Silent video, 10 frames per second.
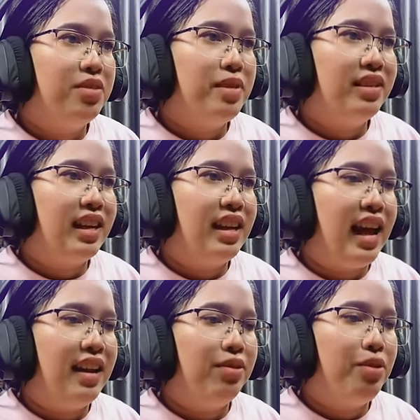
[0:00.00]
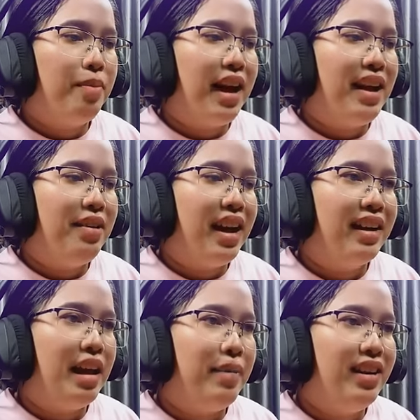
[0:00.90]
ต้องมาสกิดหาแถวต้นไม้เอาค่ะ
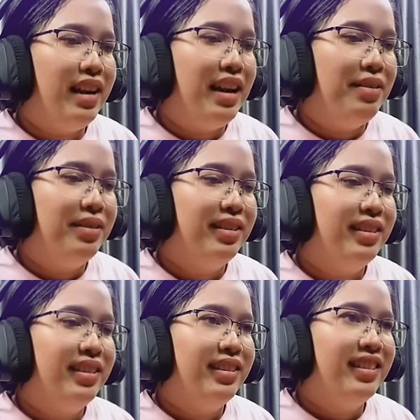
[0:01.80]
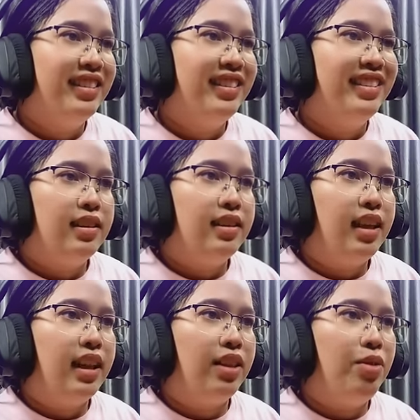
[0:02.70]
ได้มา1แล้ว
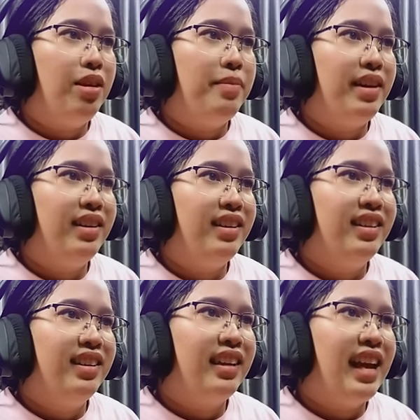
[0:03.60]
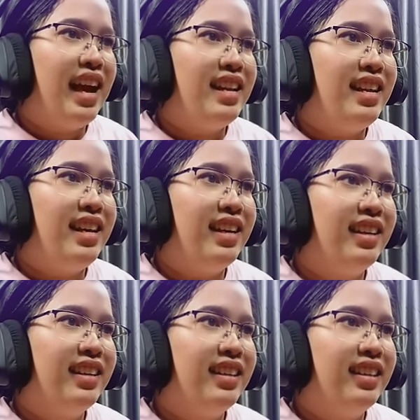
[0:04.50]
ตัดทั้งต้นเลยไหมง่ายดี
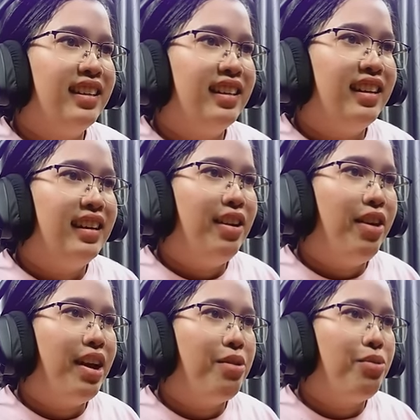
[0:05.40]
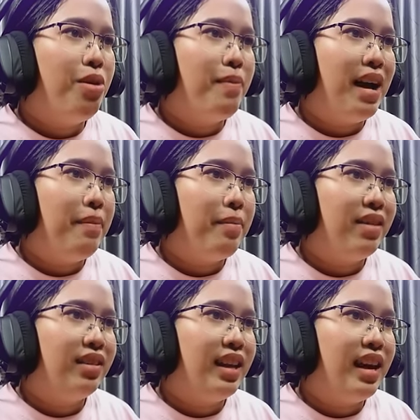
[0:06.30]
แล้วรอให้เขาร่วงไม้เป็น
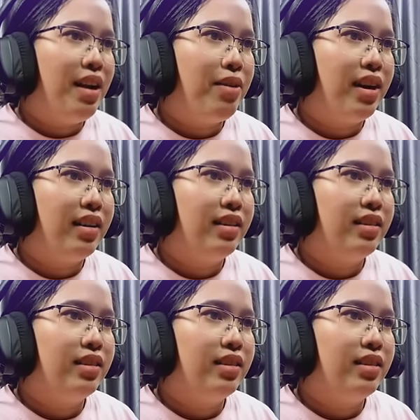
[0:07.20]
ไม้สติ๊กให้เราค่ะ